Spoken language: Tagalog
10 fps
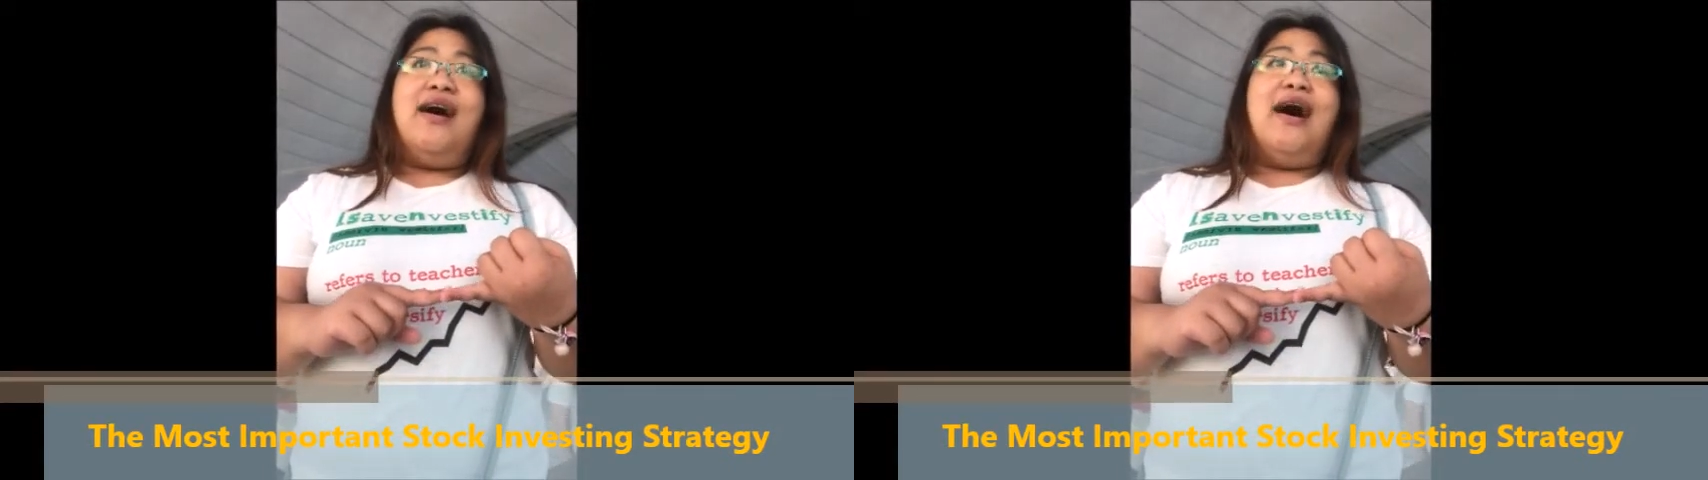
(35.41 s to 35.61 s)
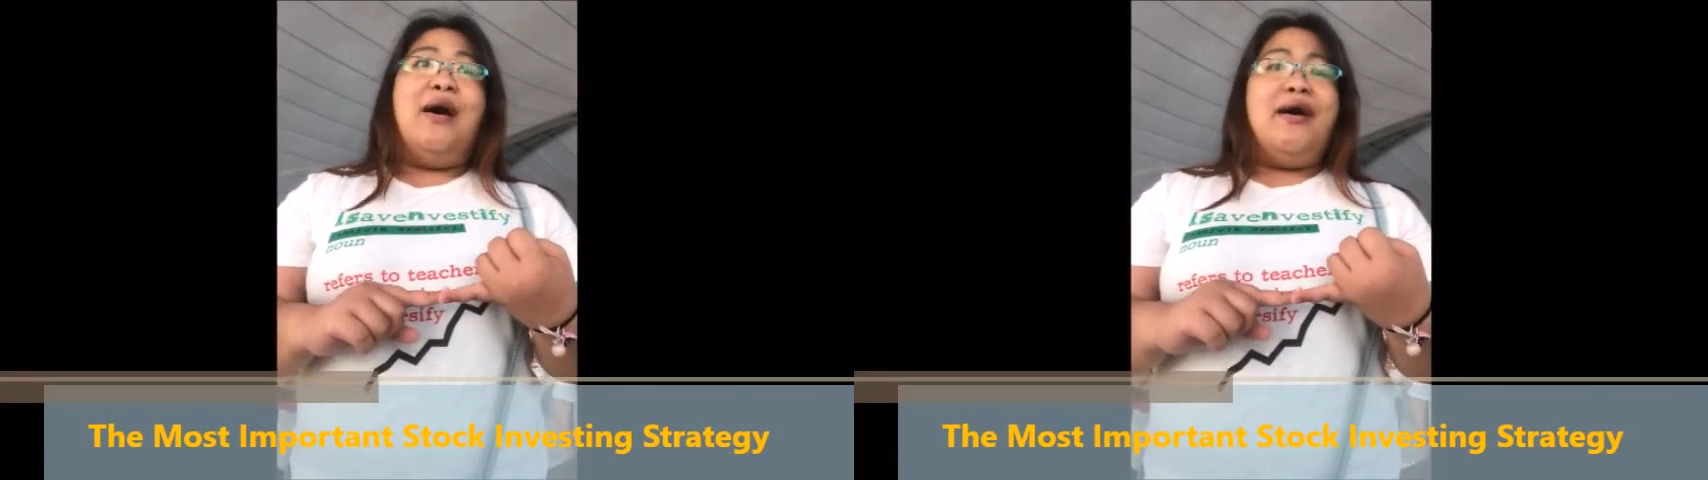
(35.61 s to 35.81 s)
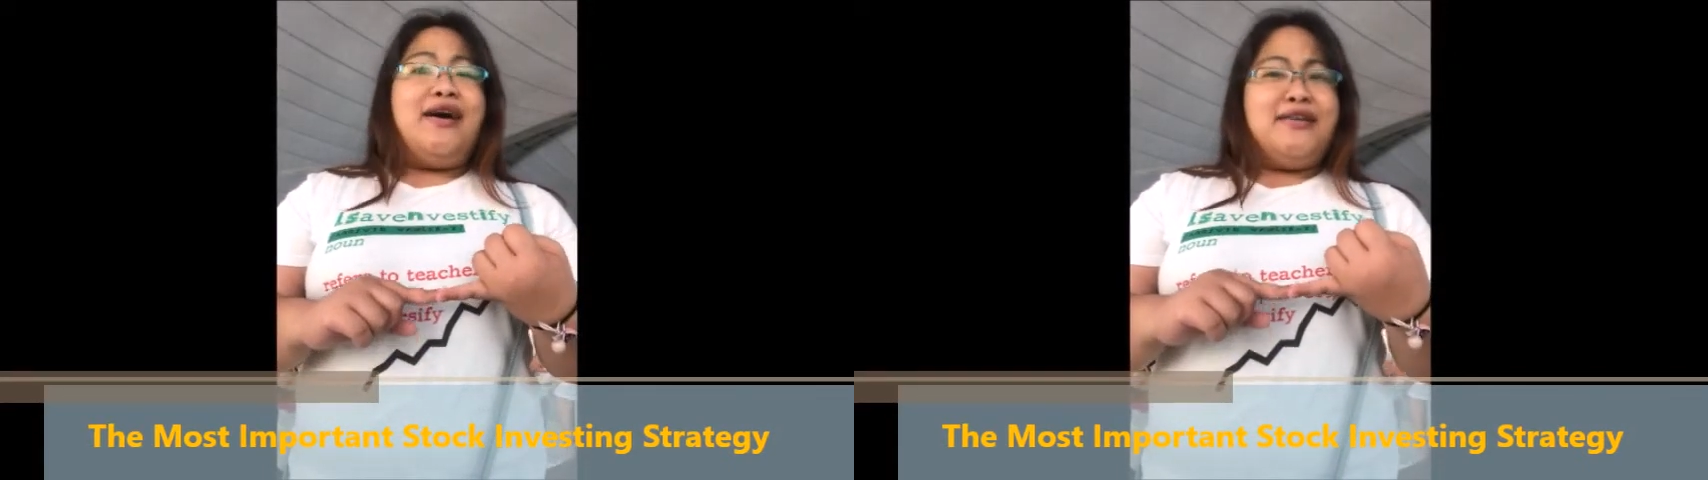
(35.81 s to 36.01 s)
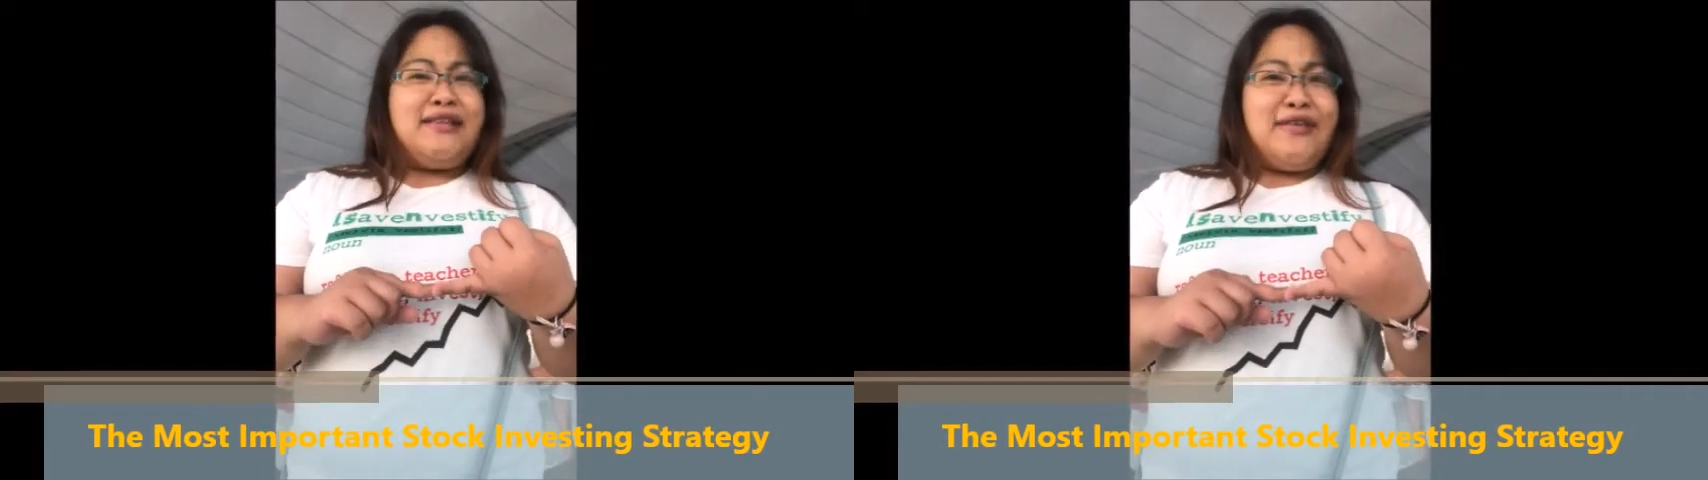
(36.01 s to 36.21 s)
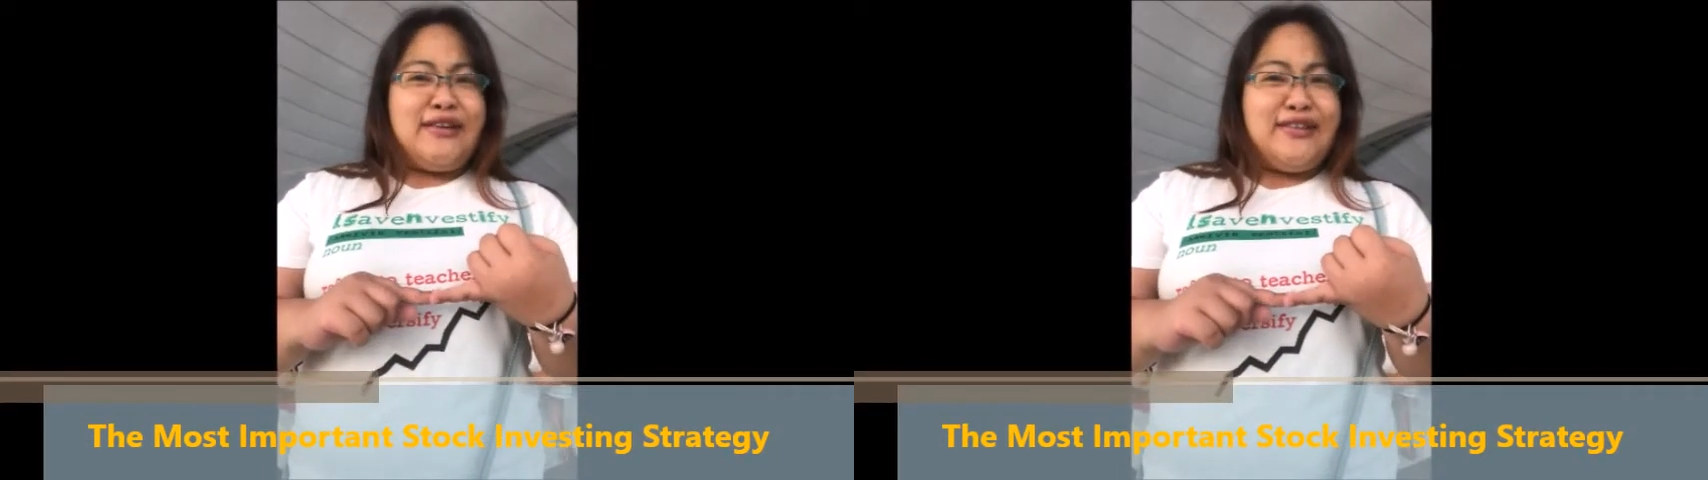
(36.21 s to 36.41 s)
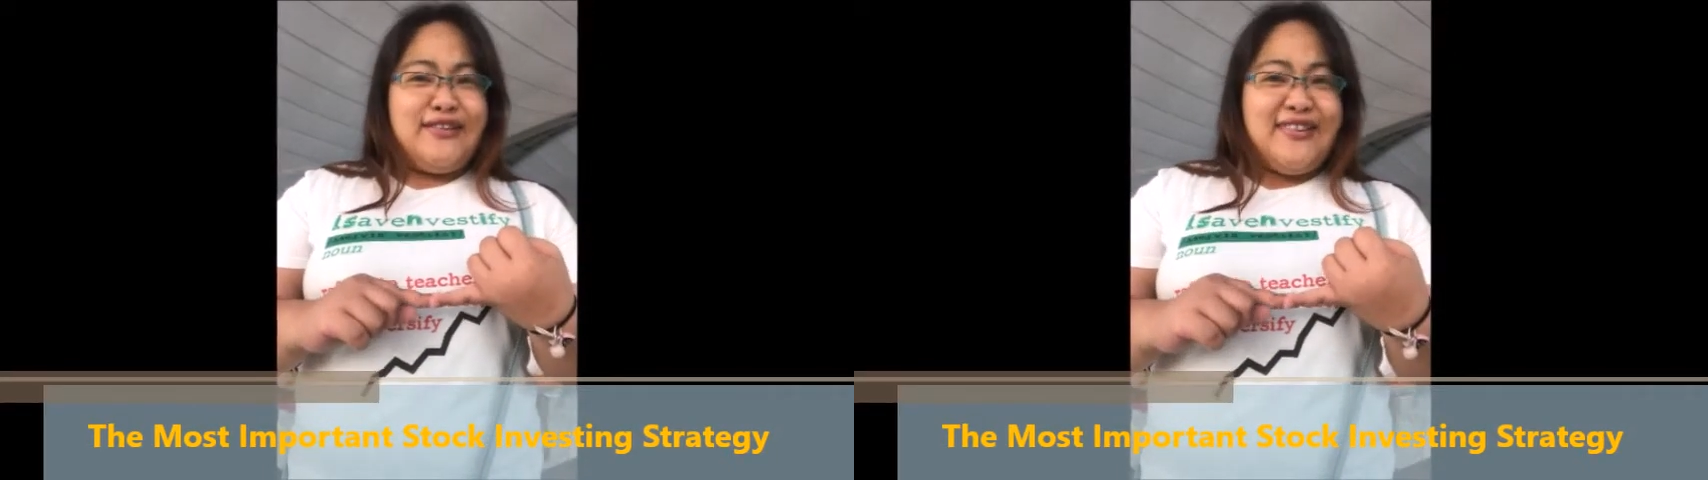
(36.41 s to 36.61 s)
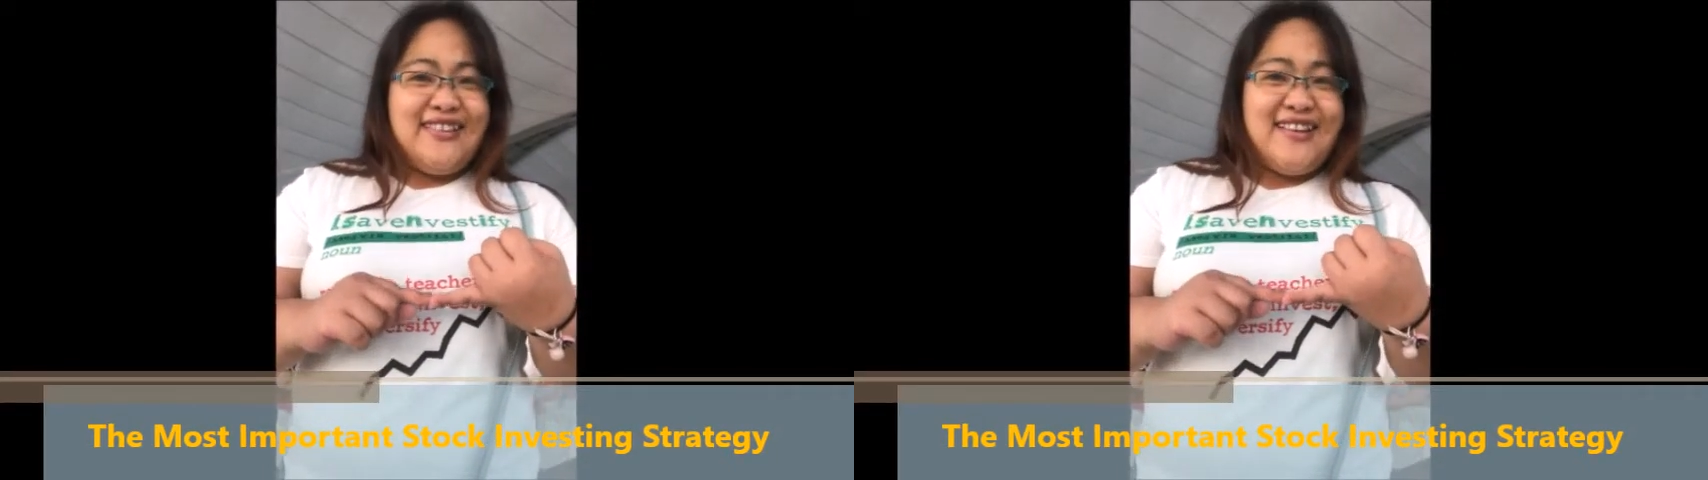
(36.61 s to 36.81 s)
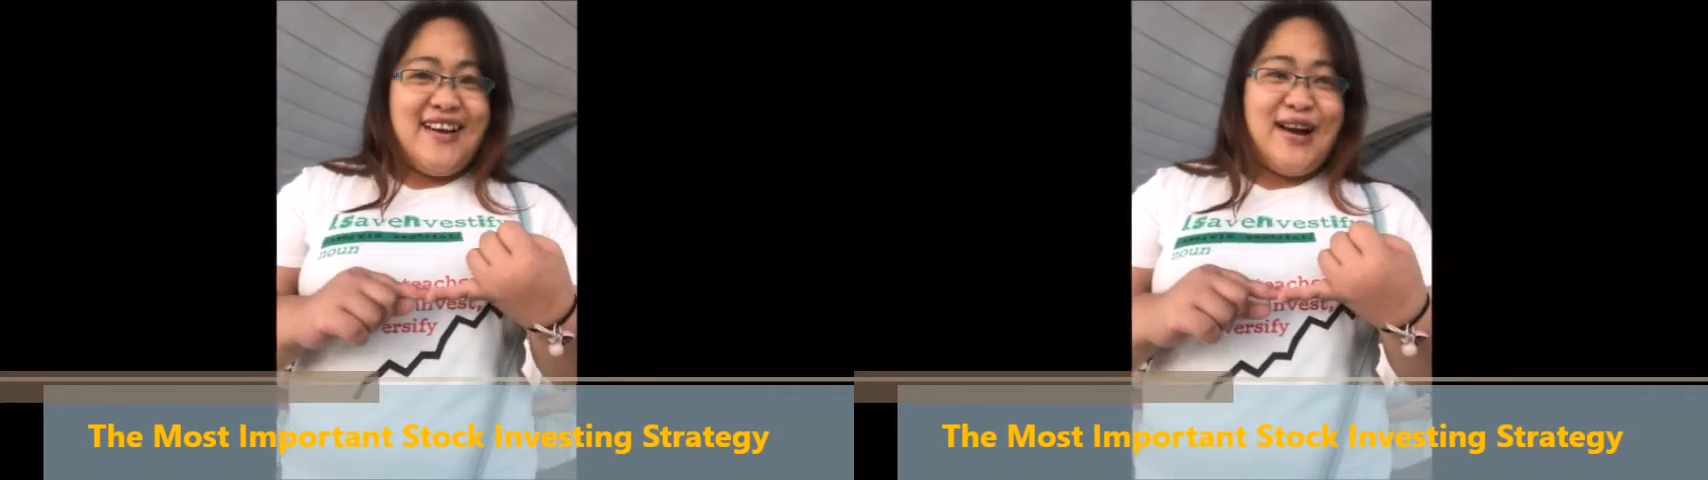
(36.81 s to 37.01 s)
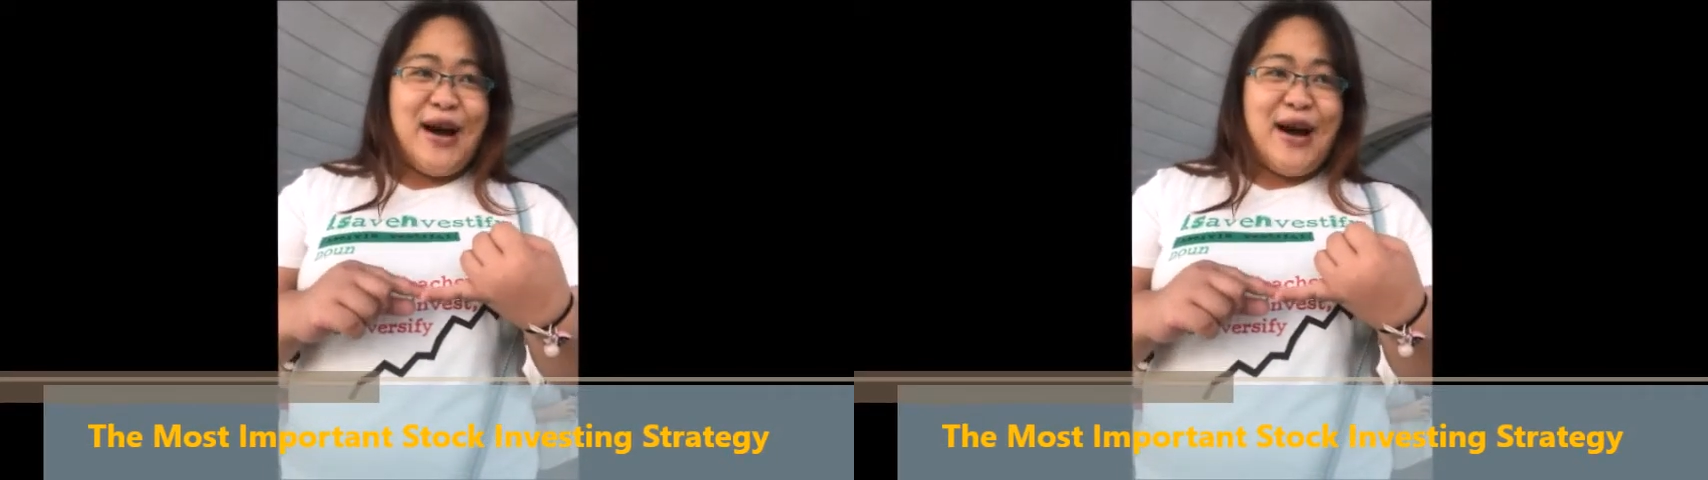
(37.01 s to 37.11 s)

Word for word: uh, ang tawag doon,